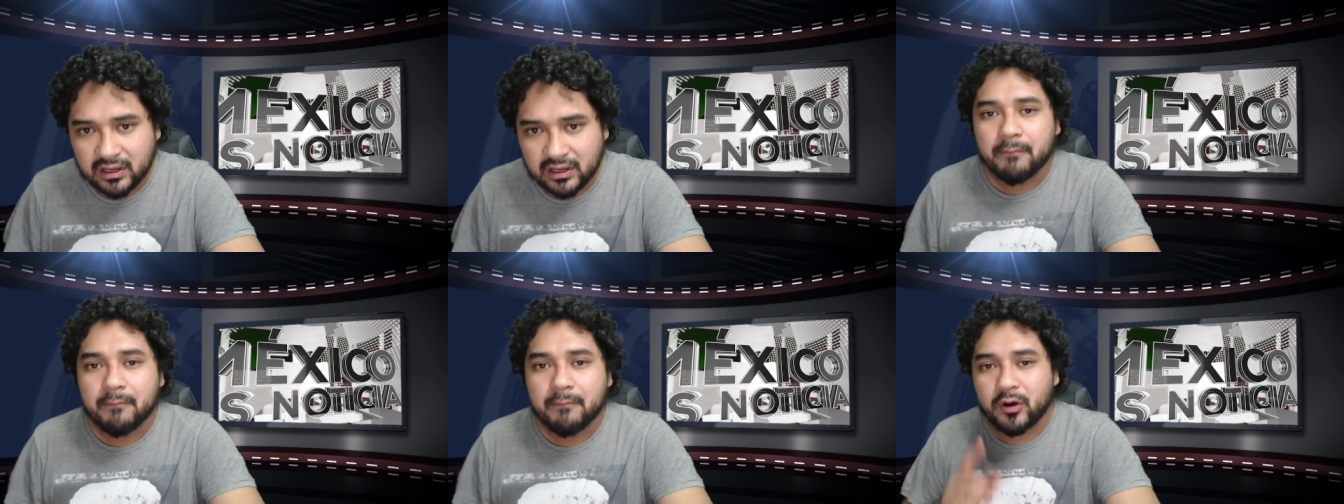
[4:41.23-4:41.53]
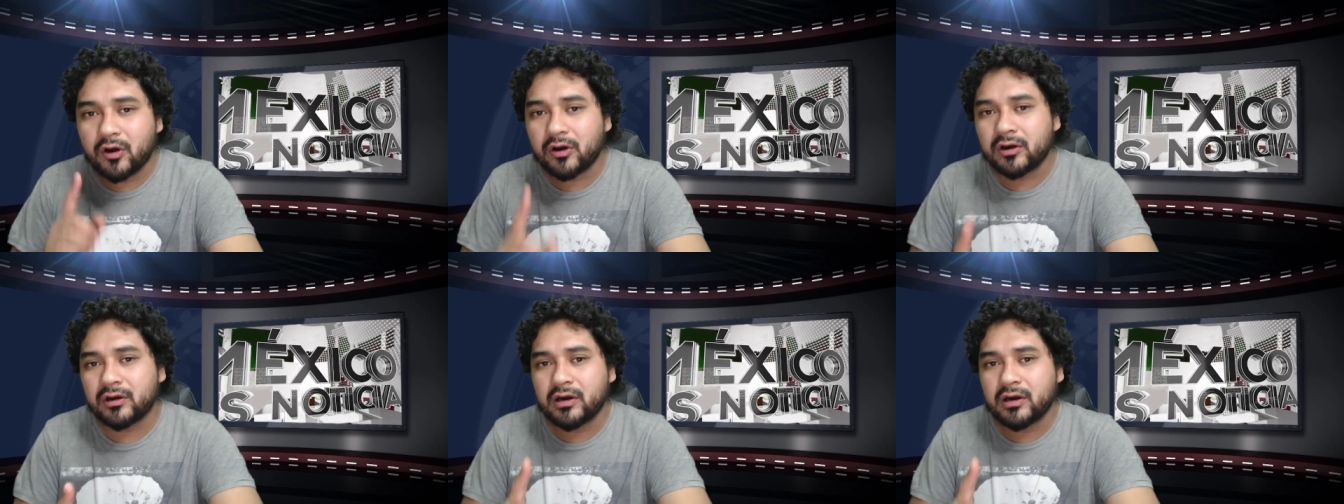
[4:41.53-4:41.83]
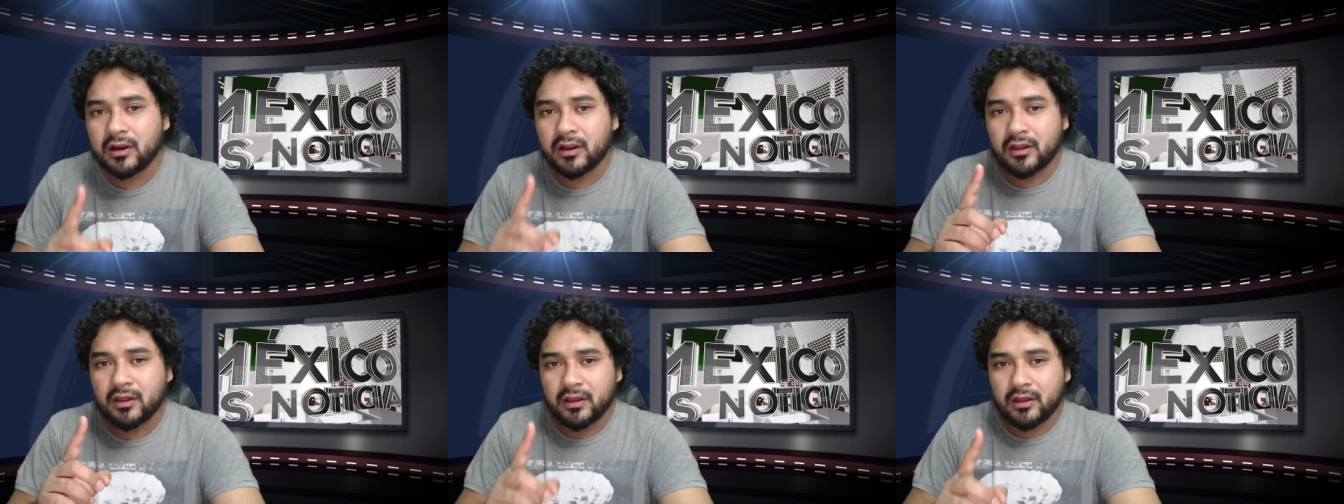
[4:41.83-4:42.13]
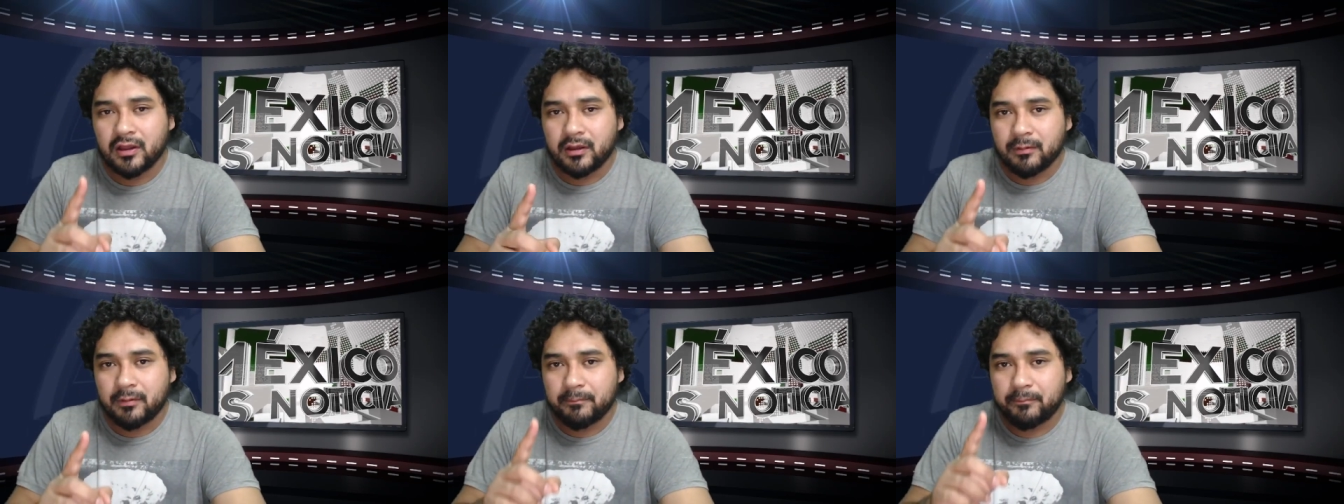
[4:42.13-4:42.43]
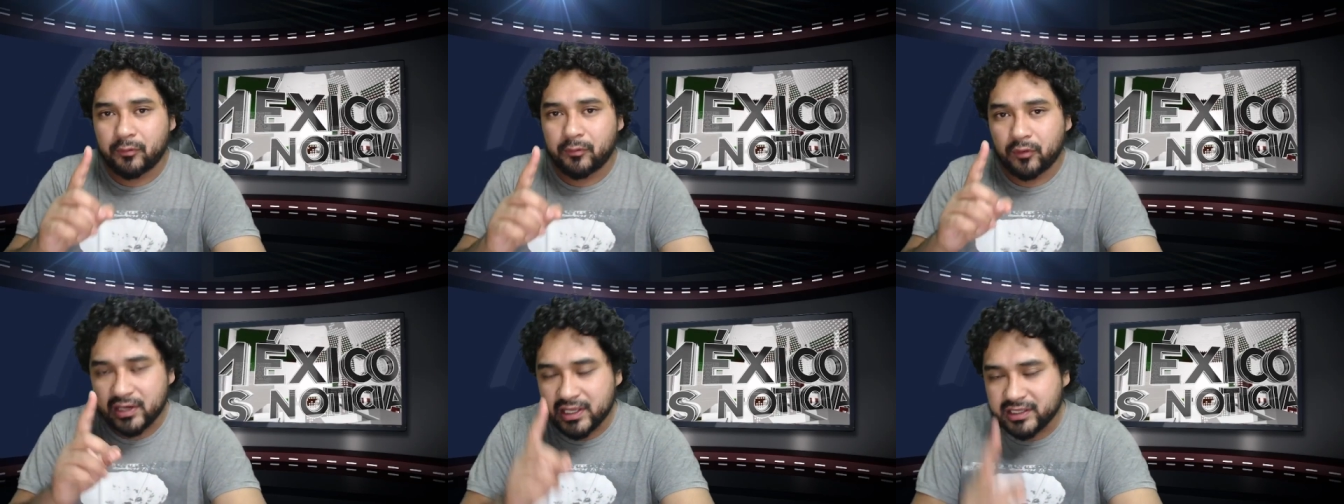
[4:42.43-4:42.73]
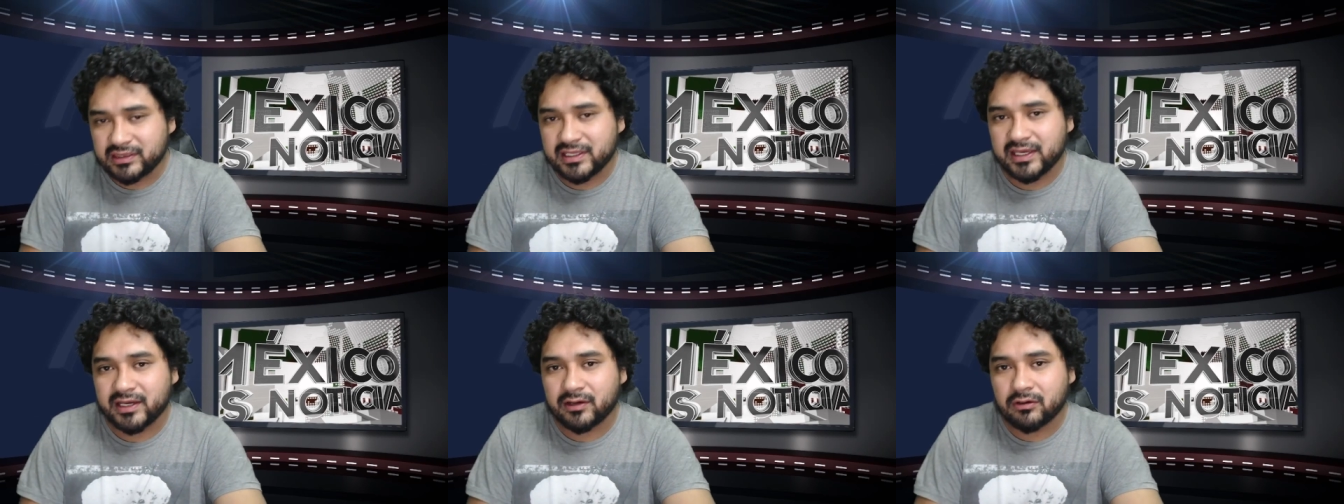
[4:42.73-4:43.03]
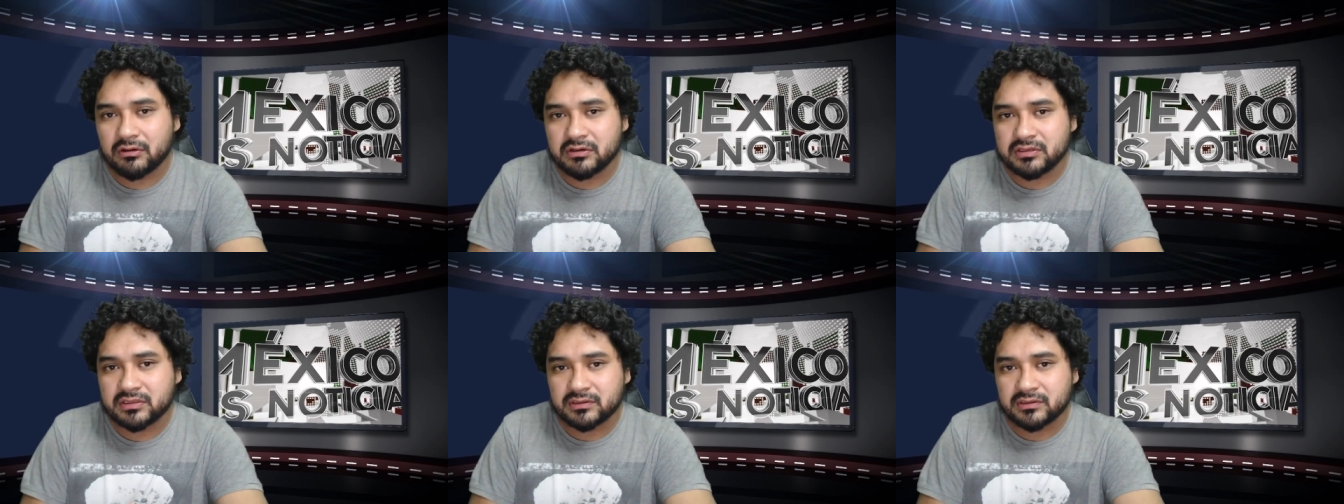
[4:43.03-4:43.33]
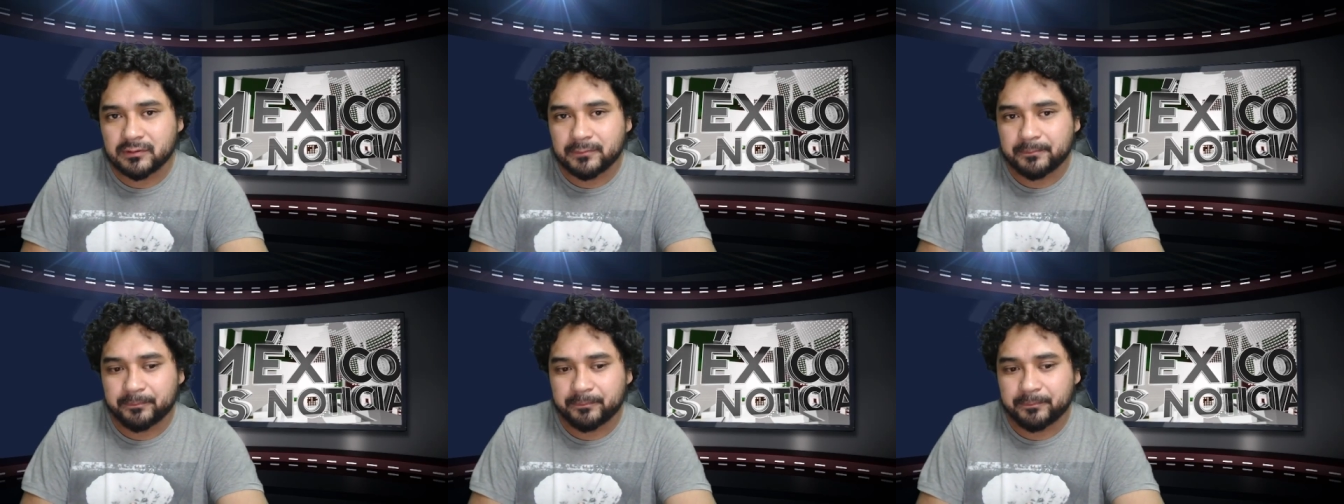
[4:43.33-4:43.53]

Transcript: por políticos